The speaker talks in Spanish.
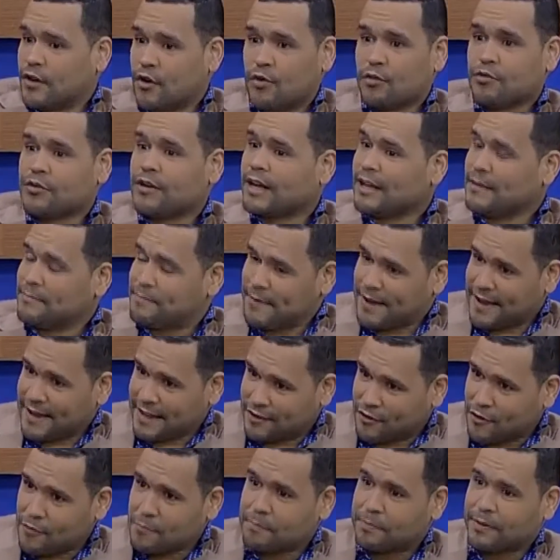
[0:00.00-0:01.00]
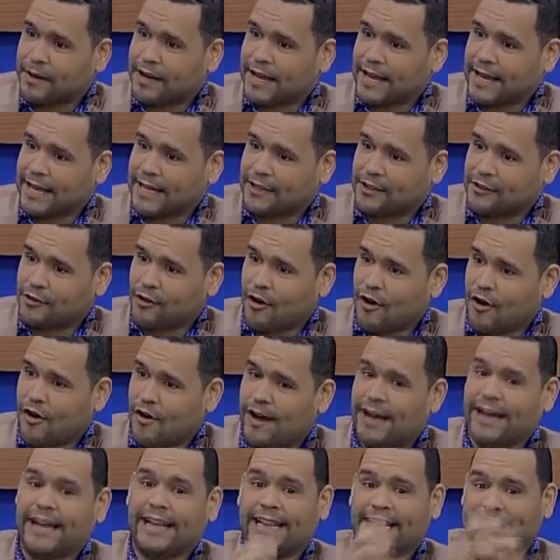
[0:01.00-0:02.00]
uno en el país completo.
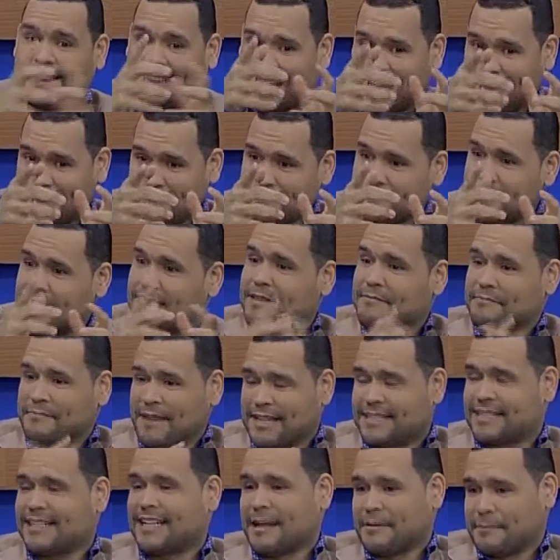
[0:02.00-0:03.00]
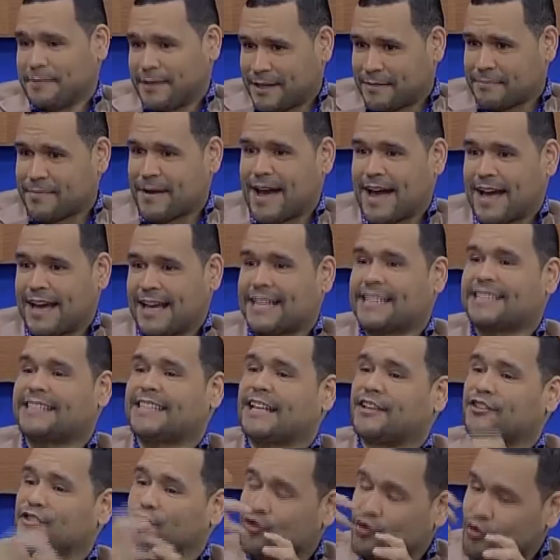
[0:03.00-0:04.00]
El tema de Más y la Big Bang
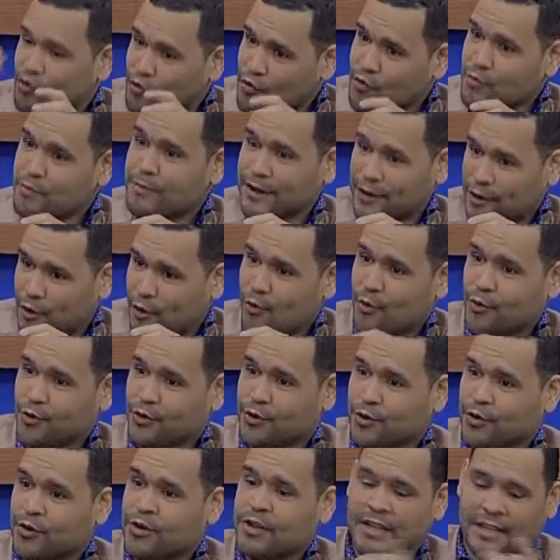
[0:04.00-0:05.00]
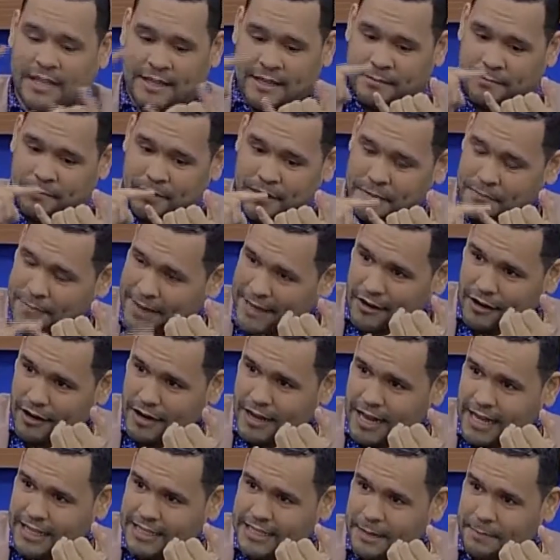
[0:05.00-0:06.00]
está número uno. Primero la
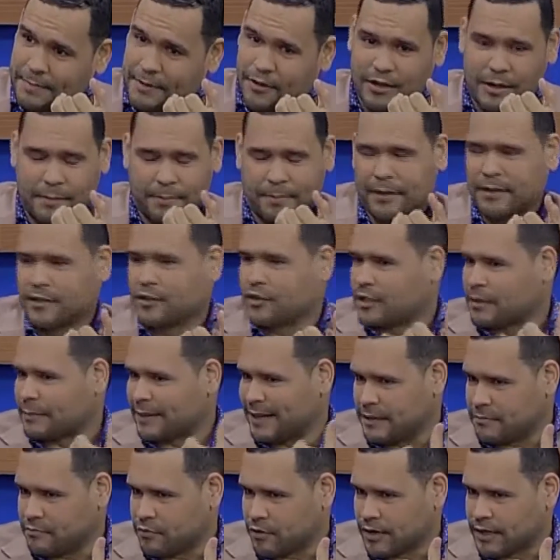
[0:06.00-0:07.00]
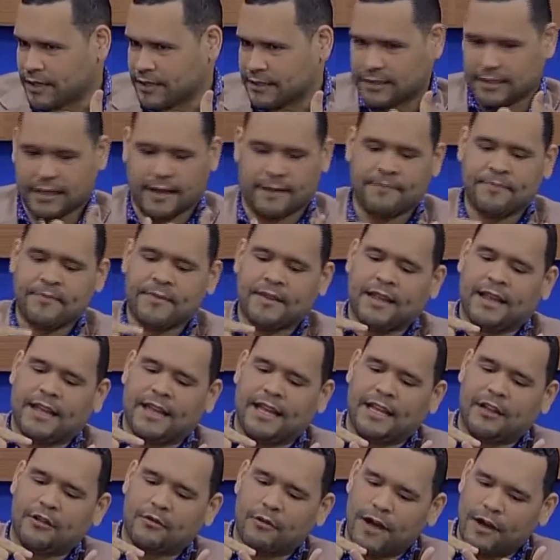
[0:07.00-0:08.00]
de la chapeadora, perdóname la inmodestia.
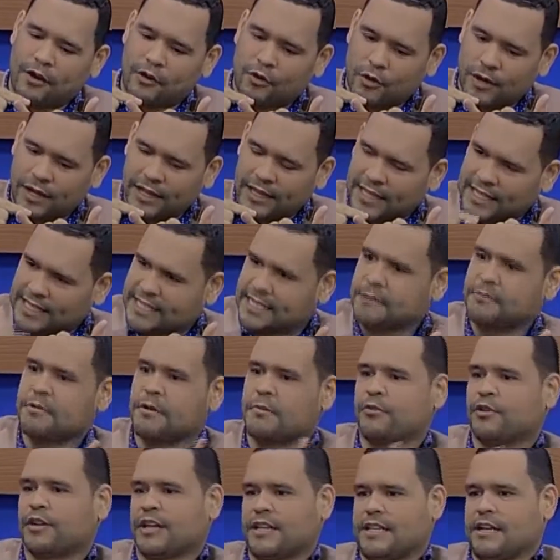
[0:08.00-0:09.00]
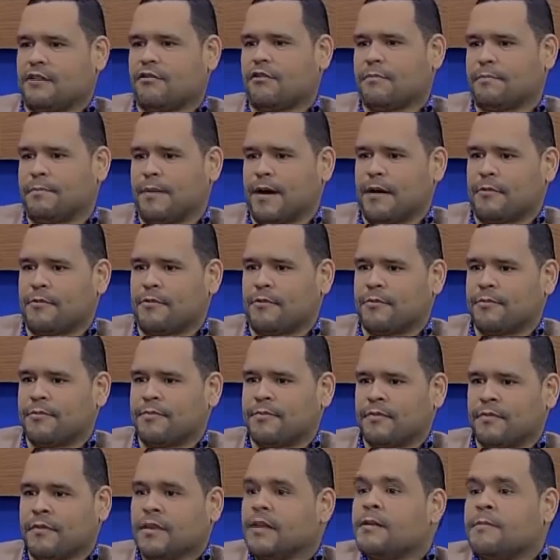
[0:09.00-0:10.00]
Y luego el de Silvio Mora llegó el pavo
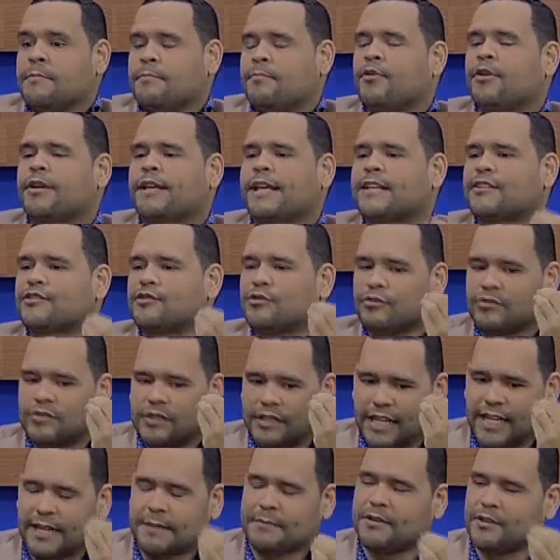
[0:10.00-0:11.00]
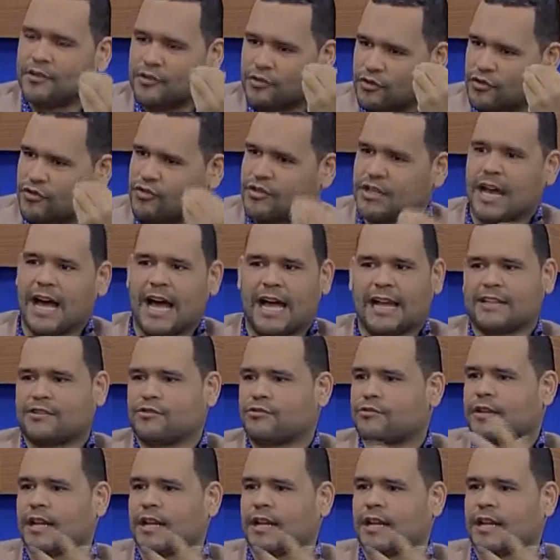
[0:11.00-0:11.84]
porque es un término social, es un